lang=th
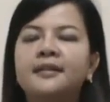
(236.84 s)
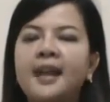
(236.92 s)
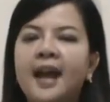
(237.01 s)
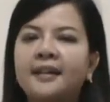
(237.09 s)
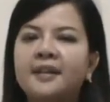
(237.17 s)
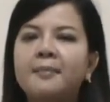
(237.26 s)

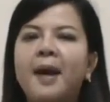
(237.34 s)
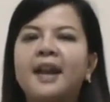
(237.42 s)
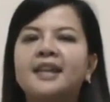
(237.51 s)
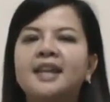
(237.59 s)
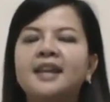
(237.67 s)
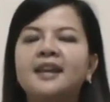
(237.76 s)
นั่งสมา
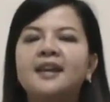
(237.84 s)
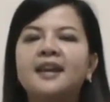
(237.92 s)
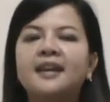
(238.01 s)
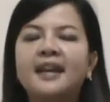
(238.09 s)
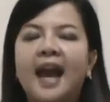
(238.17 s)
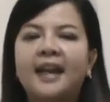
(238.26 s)
ธิ
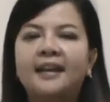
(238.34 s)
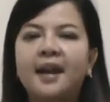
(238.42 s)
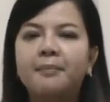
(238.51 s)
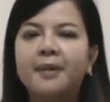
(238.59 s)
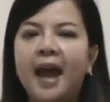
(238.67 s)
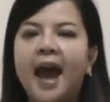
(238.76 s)
การ
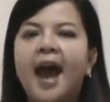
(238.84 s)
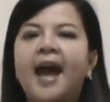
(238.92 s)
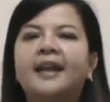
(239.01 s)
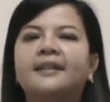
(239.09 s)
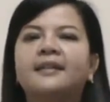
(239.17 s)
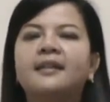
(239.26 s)
ทำทาน
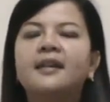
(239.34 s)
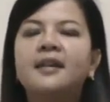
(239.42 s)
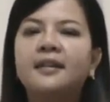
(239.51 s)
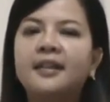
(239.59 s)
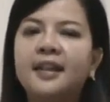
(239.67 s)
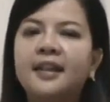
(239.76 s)

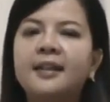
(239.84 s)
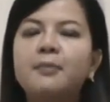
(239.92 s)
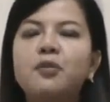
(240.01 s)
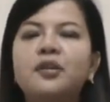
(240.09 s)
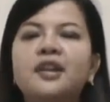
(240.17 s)
สิ่งบุญ